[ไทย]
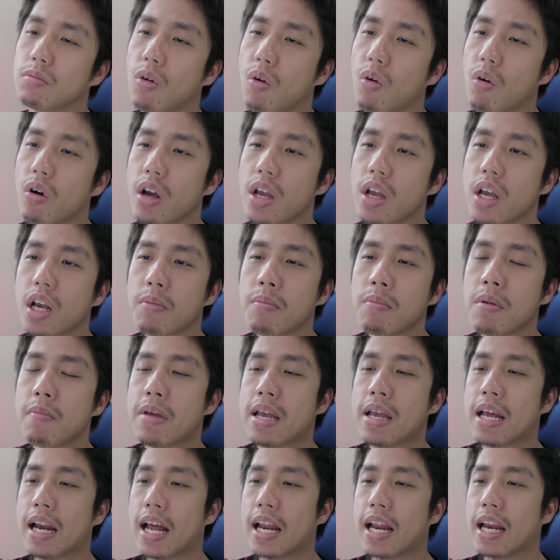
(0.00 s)
บอกว่าเอ้ยก็ไม่
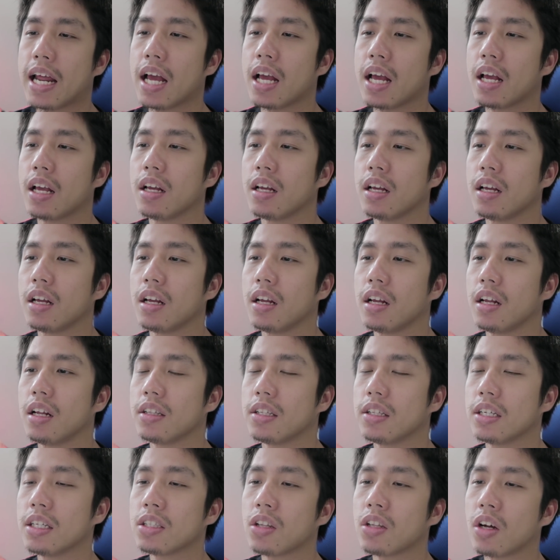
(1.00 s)
มีอะไรนะ
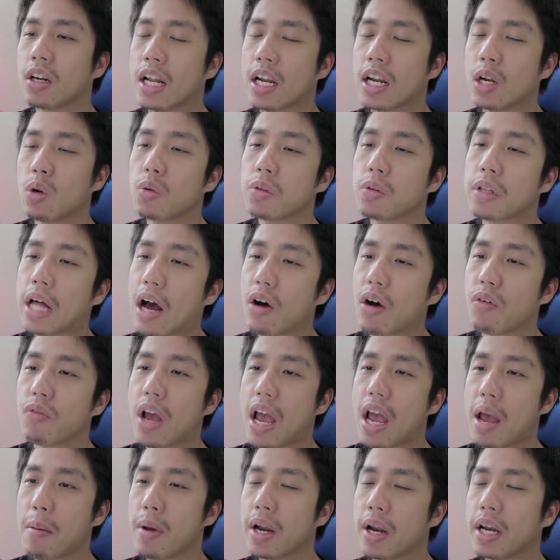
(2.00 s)
ซึ่งตอนนั้นลูกสาว
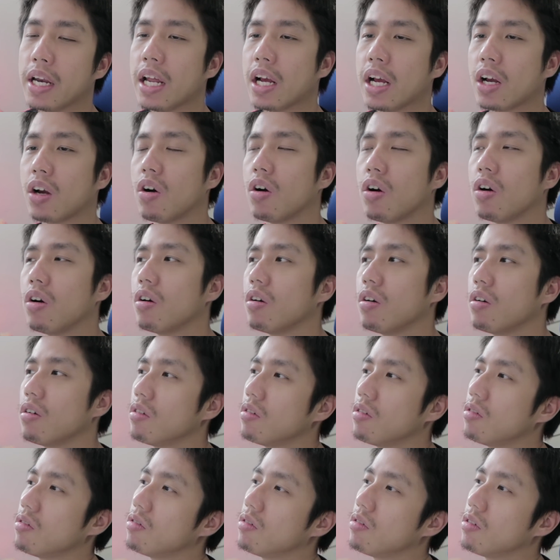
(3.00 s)
แฝดมันเนี่ยก็
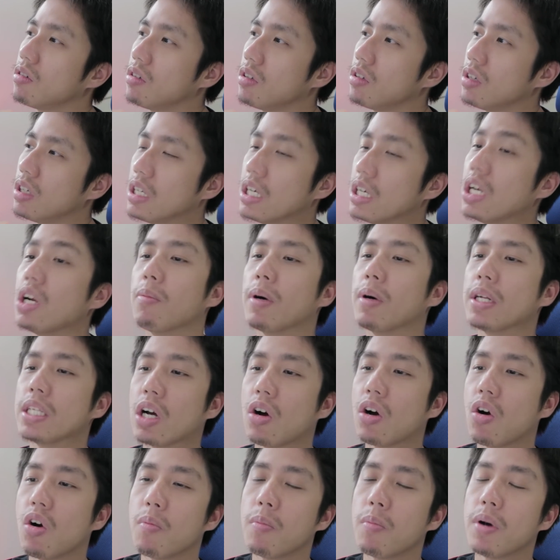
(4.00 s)
เดินออกมา
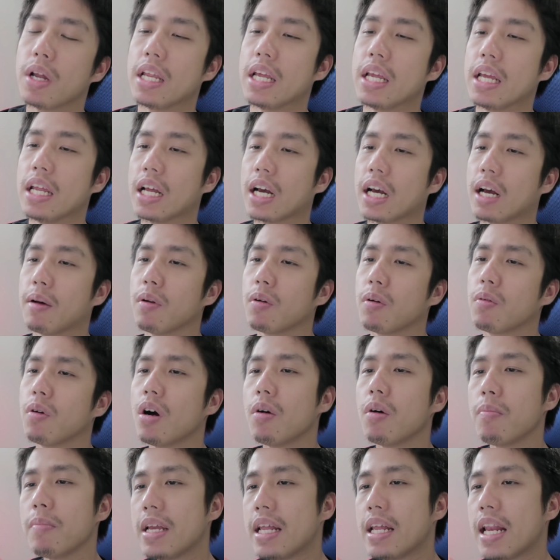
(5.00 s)
จากห้องพอดีนะครับแล้ว
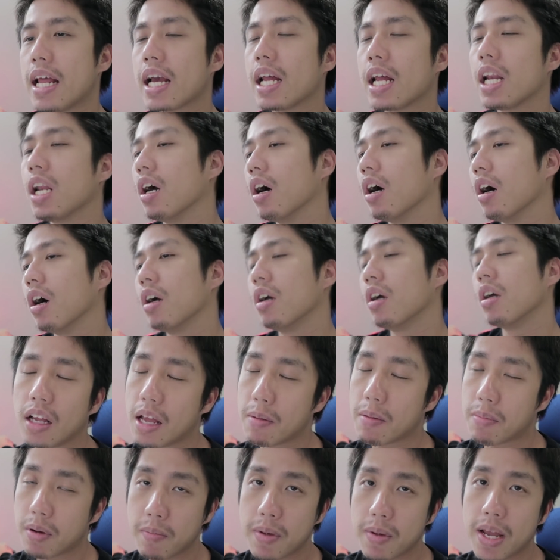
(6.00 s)
ว่ามีอะไรกันเหรอ
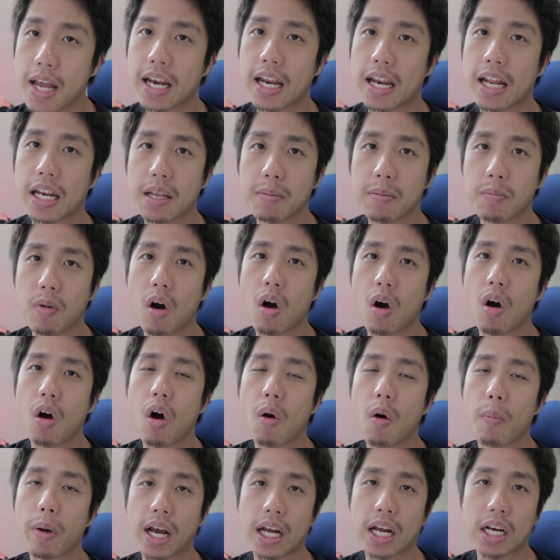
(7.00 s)
ไอ้เพื่อนพระเอกเนี่ยที่มอง
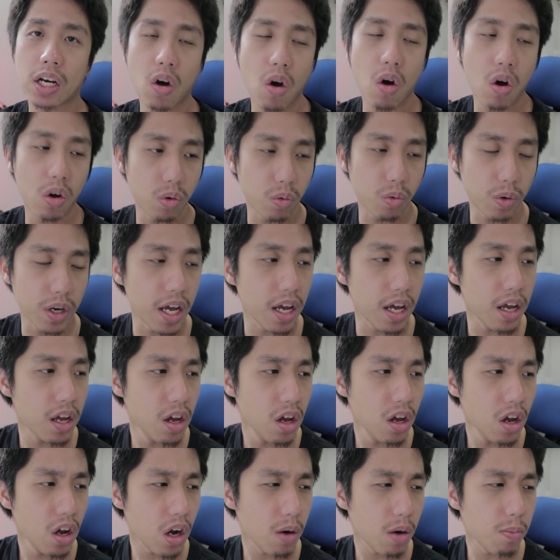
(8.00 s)
ออกไปข้างนอกอยู่เนี่ย
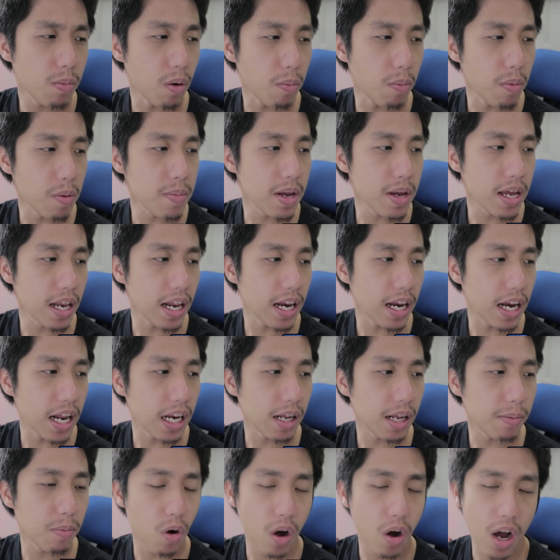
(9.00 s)
ก็บอกไม่มีอะไร
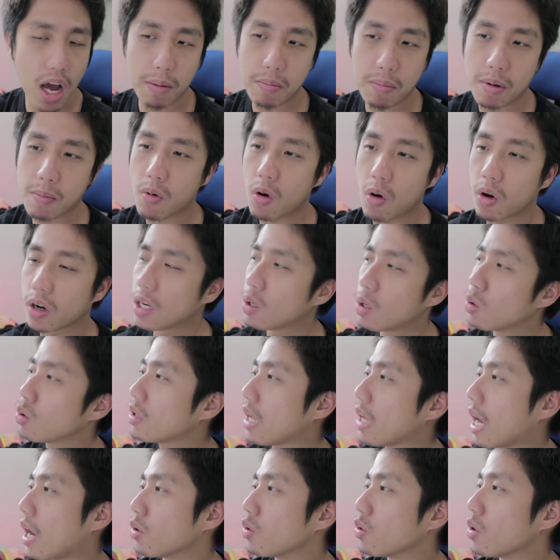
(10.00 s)
นะแต่พอหันไปมองที่ลู
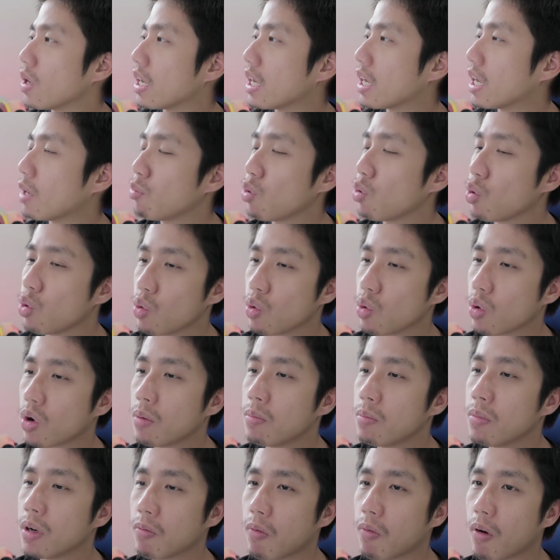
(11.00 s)
กสาวตัวเองนะครับอยู่ๆ
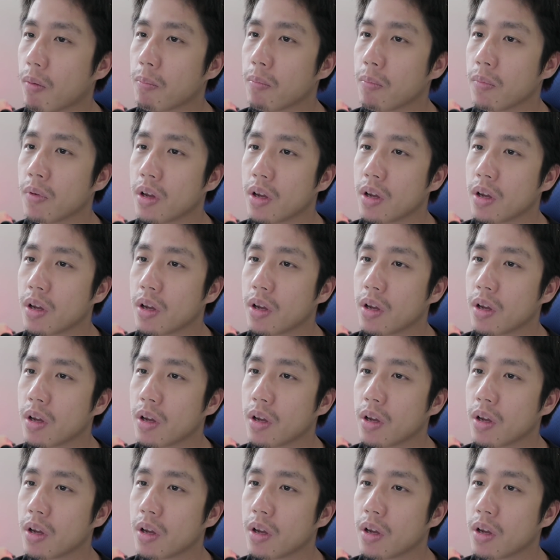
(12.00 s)
ก็เหมือนแบบ